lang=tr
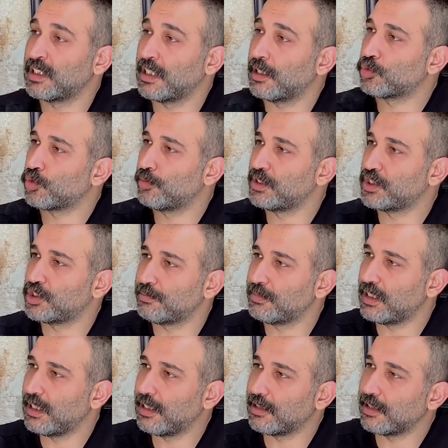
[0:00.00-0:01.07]
tiyatro
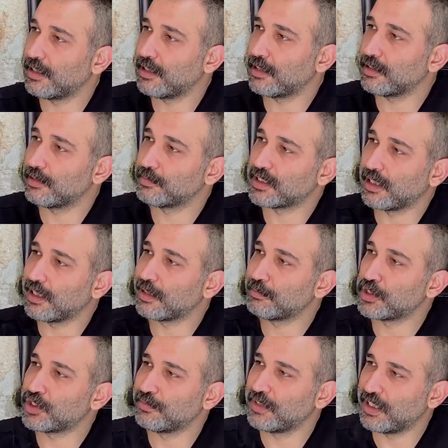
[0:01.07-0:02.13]
biçimiyle ya da inandığım sanat
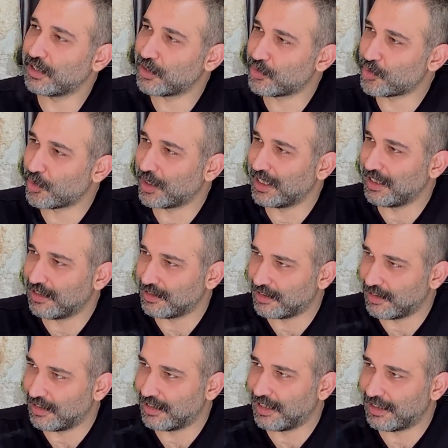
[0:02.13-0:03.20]
biçimiyle de çok
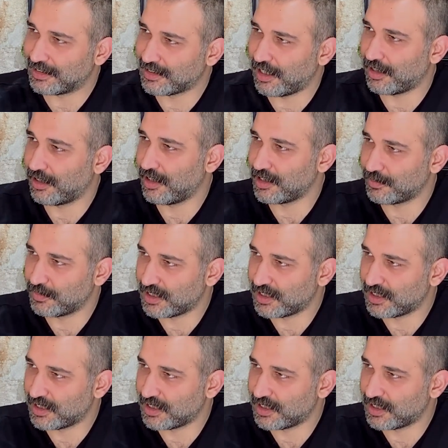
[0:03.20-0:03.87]
ilintili. Yani sarkazmı